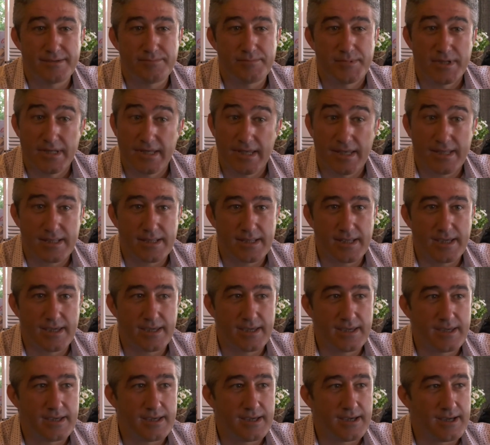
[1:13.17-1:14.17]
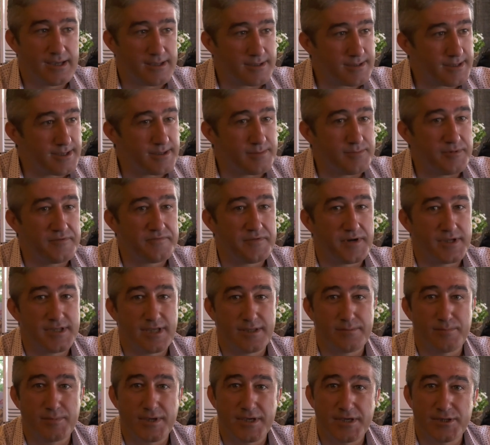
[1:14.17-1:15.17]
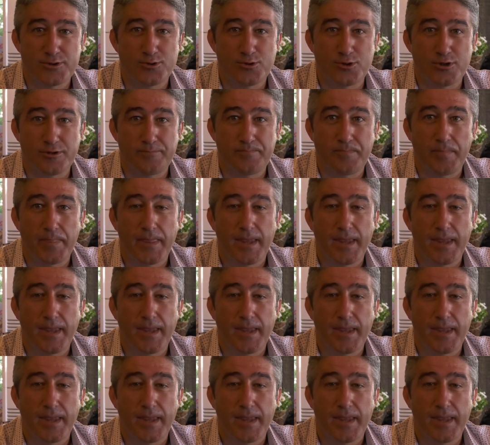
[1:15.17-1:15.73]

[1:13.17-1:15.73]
minnetle anılarını ifade etmek istiyorum.